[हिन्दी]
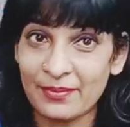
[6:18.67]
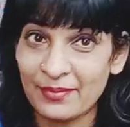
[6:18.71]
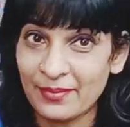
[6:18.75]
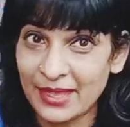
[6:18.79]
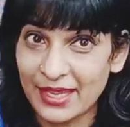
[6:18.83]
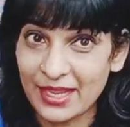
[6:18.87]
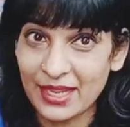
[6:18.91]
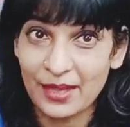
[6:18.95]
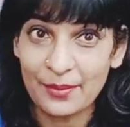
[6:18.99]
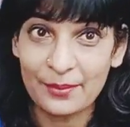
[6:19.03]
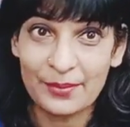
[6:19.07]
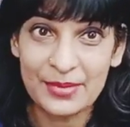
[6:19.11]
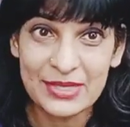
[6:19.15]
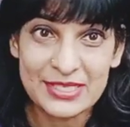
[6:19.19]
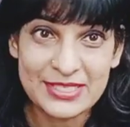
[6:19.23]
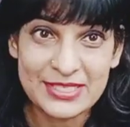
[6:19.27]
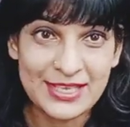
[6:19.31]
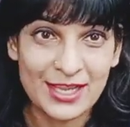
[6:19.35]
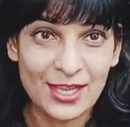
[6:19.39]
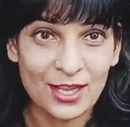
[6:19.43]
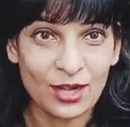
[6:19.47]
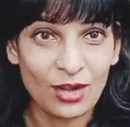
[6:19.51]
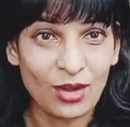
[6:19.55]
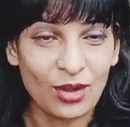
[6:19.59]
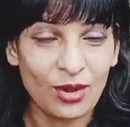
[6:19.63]
मेकअप भी
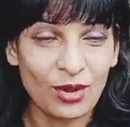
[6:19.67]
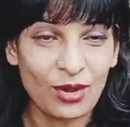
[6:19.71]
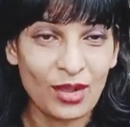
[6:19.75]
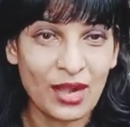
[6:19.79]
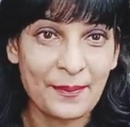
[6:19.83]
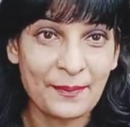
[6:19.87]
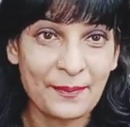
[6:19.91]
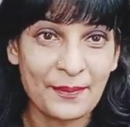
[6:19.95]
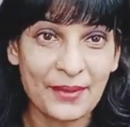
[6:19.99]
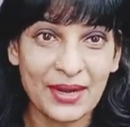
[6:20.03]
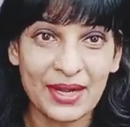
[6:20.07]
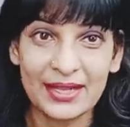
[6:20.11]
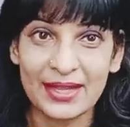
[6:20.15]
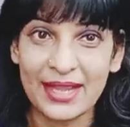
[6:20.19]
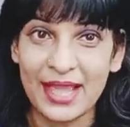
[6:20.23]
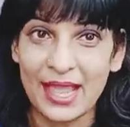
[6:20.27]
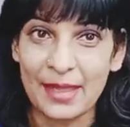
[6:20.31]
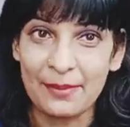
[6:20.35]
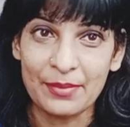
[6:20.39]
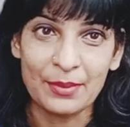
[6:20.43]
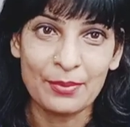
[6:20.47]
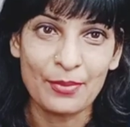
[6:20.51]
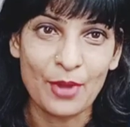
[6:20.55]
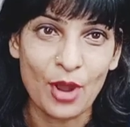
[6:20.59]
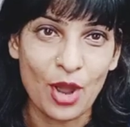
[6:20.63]
सीख लो और आपका
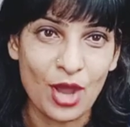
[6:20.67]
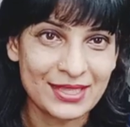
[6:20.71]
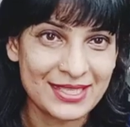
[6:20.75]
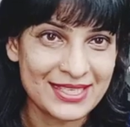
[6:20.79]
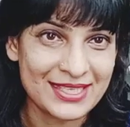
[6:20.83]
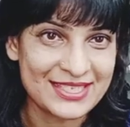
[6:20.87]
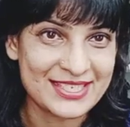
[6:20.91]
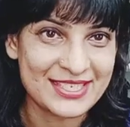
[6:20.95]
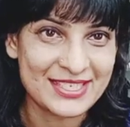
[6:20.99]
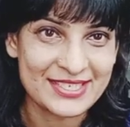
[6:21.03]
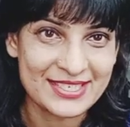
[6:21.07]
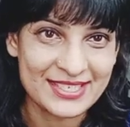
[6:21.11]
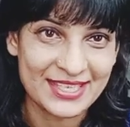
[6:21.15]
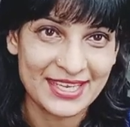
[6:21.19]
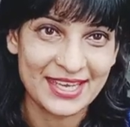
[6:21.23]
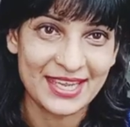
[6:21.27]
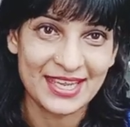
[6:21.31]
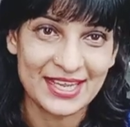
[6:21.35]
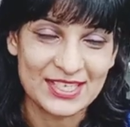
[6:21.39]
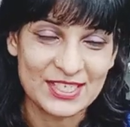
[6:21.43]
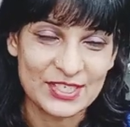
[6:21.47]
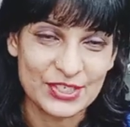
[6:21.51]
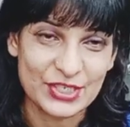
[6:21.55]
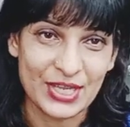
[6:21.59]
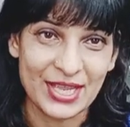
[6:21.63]
टाइम भी बहुत अच्छे से
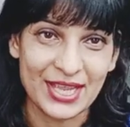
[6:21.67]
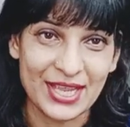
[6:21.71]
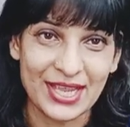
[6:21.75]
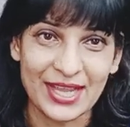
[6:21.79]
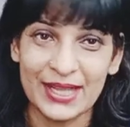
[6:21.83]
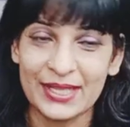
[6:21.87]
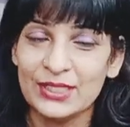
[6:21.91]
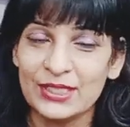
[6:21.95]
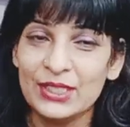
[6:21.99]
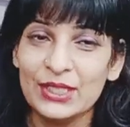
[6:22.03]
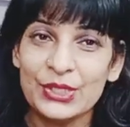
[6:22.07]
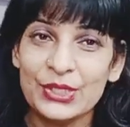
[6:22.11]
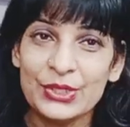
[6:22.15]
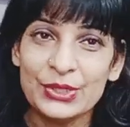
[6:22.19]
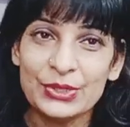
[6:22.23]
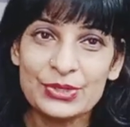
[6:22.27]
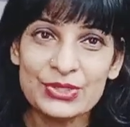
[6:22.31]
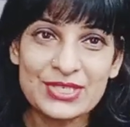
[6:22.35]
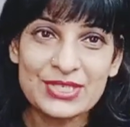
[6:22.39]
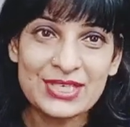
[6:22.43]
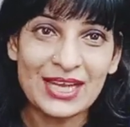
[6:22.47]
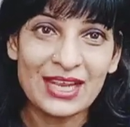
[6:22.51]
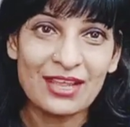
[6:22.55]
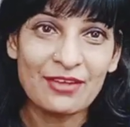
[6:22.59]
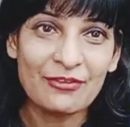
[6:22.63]
निकल जाएगा तो
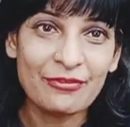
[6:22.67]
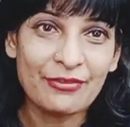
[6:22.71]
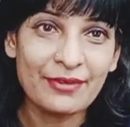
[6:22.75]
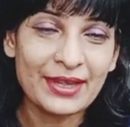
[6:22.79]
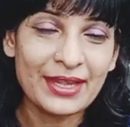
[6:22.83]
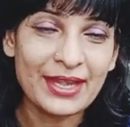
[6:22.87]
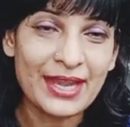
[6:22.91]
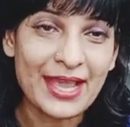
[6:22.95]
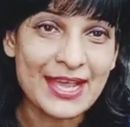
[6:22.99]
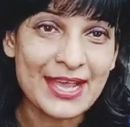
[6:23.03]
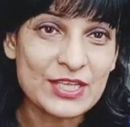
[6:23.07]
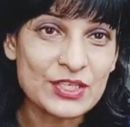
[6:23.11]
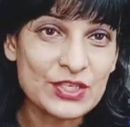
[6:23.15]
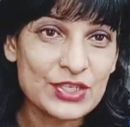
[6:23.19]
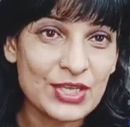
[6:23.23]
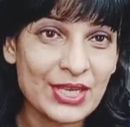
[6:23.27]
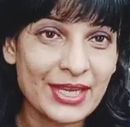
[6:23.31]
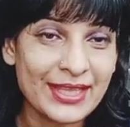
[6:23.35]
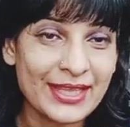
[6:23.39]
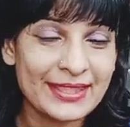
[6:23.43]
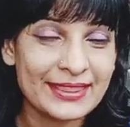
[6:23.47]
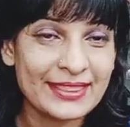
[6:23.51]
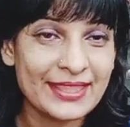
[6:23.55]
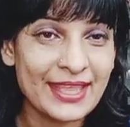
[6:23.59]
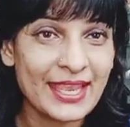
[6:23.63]
चलिए फ्रेंड आज के
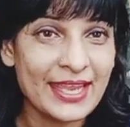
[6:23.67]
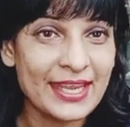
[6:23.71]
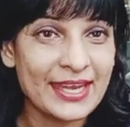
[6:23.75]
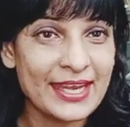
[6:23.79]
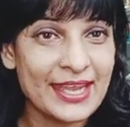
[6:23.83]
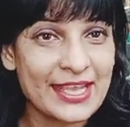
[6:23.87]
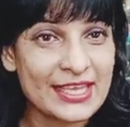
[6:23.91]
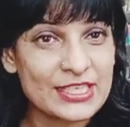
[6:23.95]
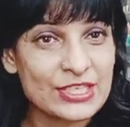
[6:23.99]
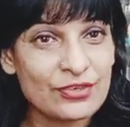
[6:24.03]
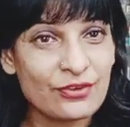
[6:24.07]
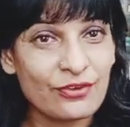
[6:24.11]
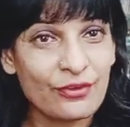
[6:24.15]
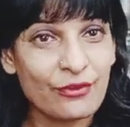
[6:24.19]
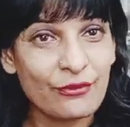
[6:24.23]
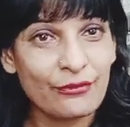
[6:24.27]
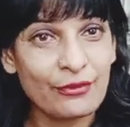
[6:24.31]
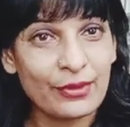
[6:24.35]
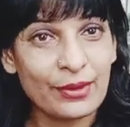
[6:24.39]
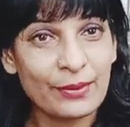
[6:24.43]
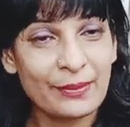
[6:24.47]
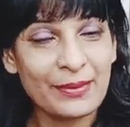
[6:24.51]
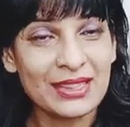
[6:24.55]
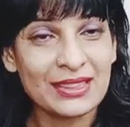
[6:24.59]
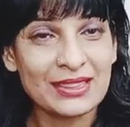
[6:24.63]
लिए इतना ही नेक्स्ट वीडियो
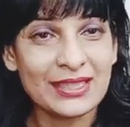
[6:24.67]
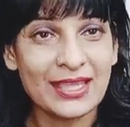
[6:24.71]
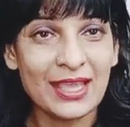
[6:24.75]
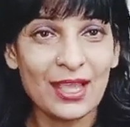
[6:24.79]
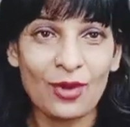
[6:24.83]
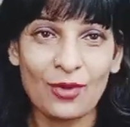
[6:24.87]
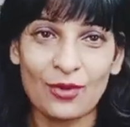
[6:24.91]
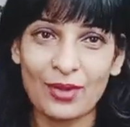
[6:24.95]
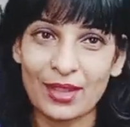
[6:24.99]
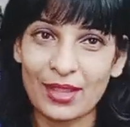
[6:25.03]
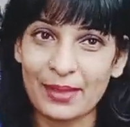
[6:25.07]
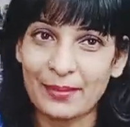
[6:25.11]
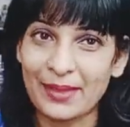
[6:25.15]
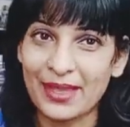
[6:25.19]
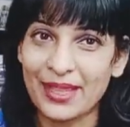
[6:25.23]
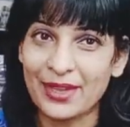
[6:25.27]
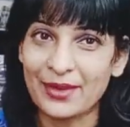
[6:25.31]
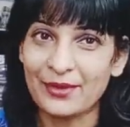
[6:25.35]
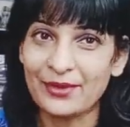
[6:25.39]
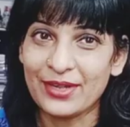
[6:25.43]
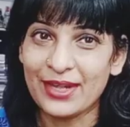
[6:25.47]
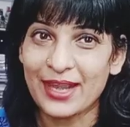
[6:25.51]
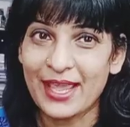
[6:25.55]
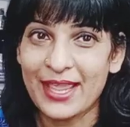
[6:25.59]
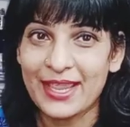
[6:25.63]
फिर मिलते हैं ओके बाय
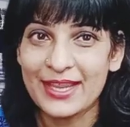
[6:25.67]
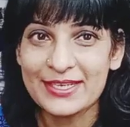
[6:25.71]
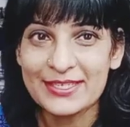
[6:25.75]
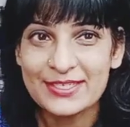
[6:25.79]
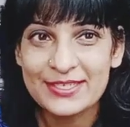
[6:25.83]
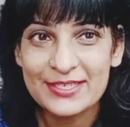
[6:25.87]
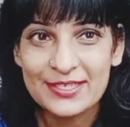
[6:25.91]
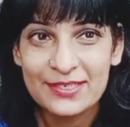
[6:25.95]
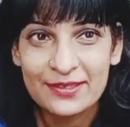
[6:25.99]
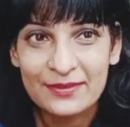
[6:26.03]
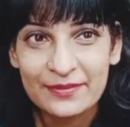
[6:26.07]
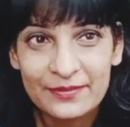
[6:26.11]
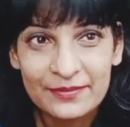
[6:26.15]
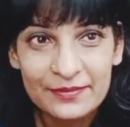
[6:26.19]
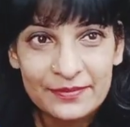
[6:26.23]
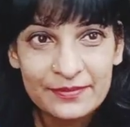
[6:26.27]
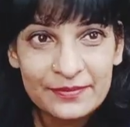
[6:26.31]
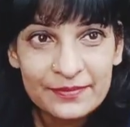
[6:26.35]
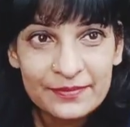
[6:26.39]
गुड नाइट